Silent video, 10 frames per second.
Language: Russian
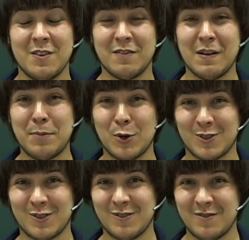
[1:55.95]

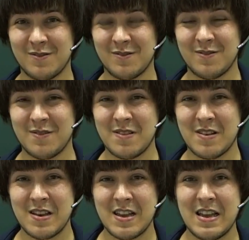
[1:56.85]
Вопрос.
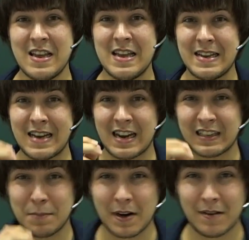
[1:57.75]
Как
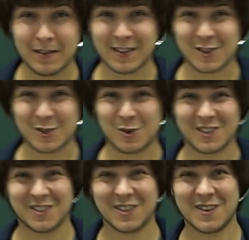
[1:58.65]
направлена эта
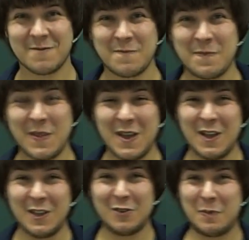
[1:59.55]
скорость?
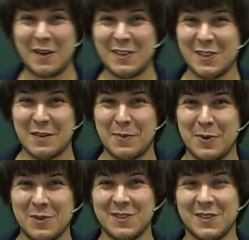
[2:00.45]
Ну вот пройдите
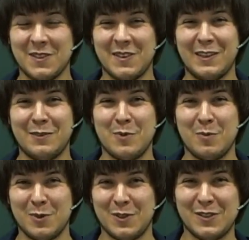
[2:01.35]
опрос, я думаю,
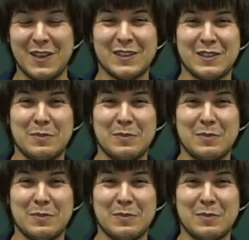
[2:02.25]
будет интересно